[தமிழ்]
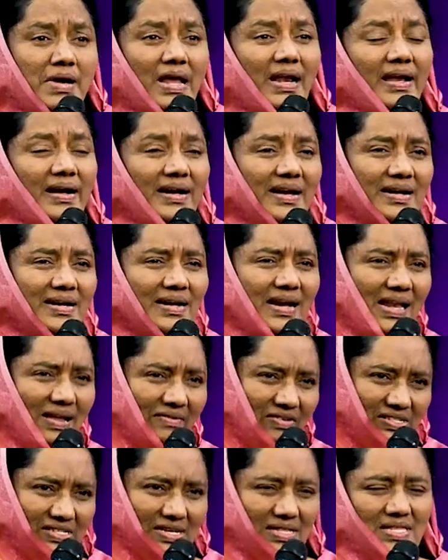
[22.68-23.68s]
பல இடங்களில்
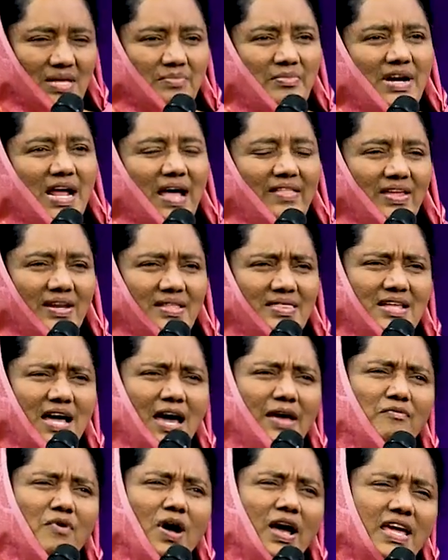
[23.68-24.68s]
அவர்
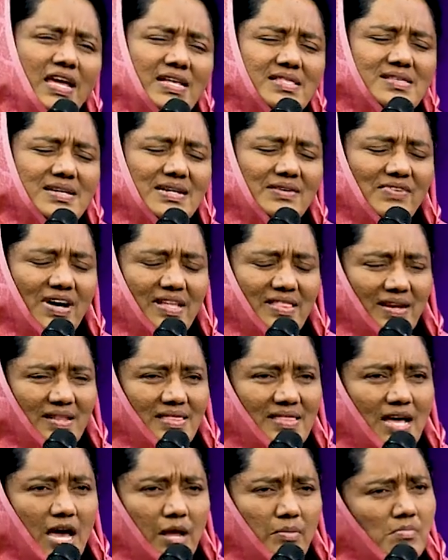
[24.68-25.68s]
சத்தமிடாதிருந்தார் வாயை
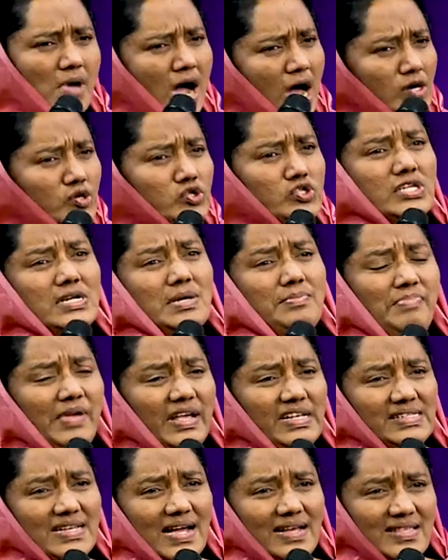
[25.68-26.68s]
திறவாதிருந்தார் மாறுத்தரம்
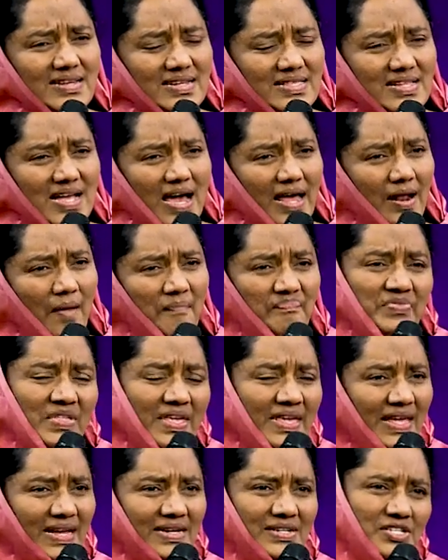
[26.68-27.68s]
பேசாதிருந்தார்
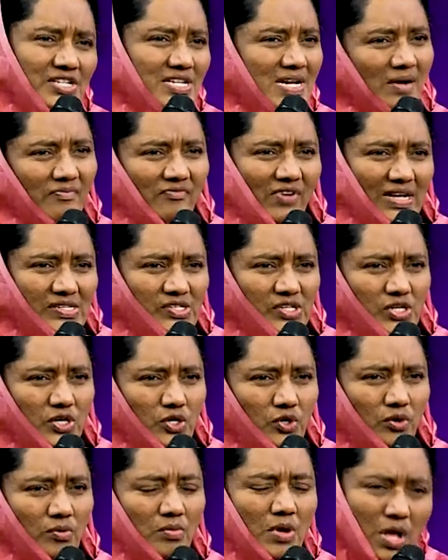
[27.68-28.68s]
என்று நாம்
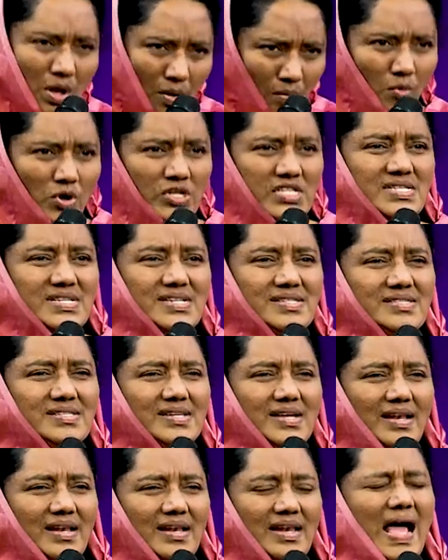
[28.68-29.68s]
வாசிக்கிறோம்
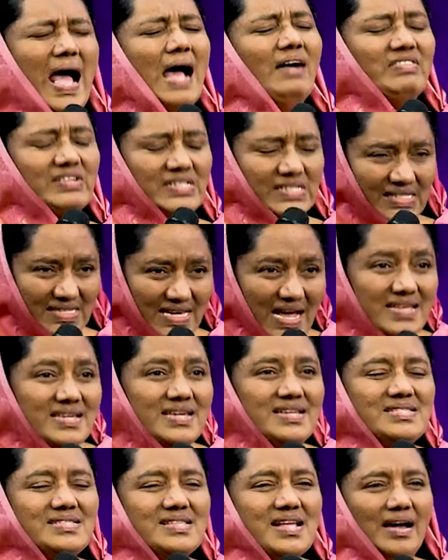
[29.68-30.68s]
மொத்தத்தில் அவர்
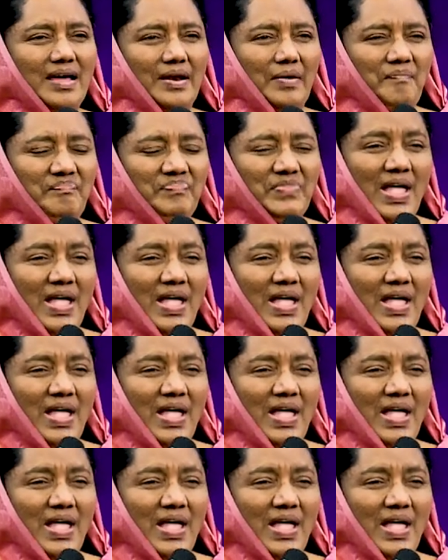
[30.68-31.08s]
சகித்தார்